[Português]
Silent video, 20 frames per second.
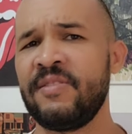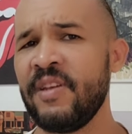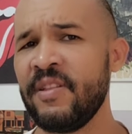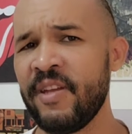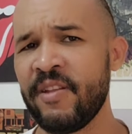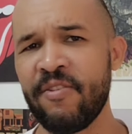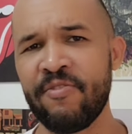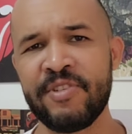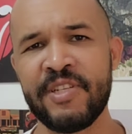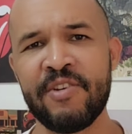Ele
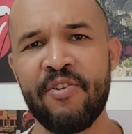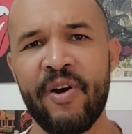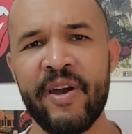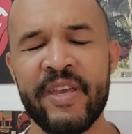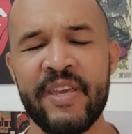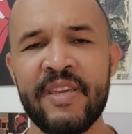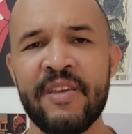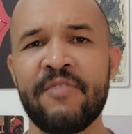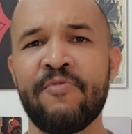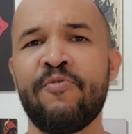elogiou
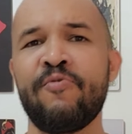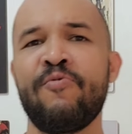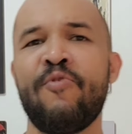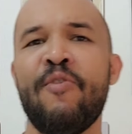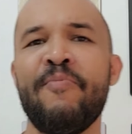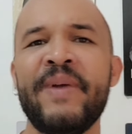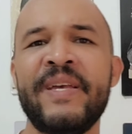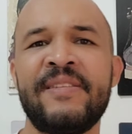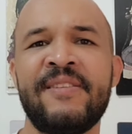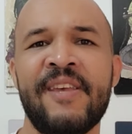aí,
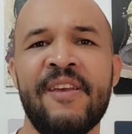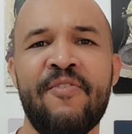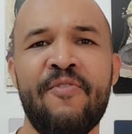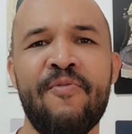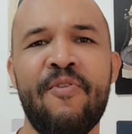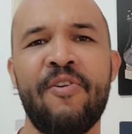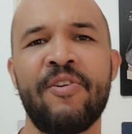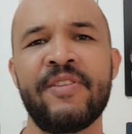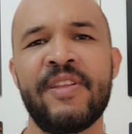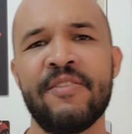comecei
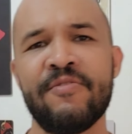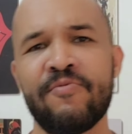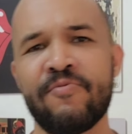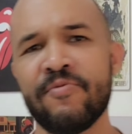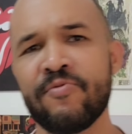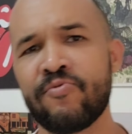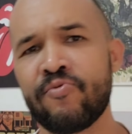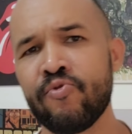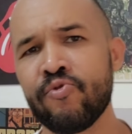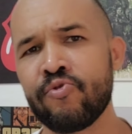concordando
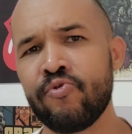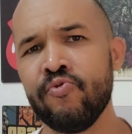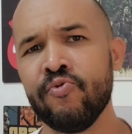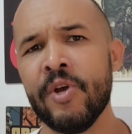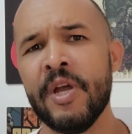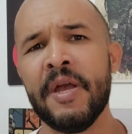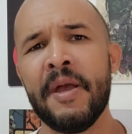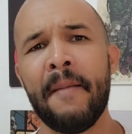com tudo.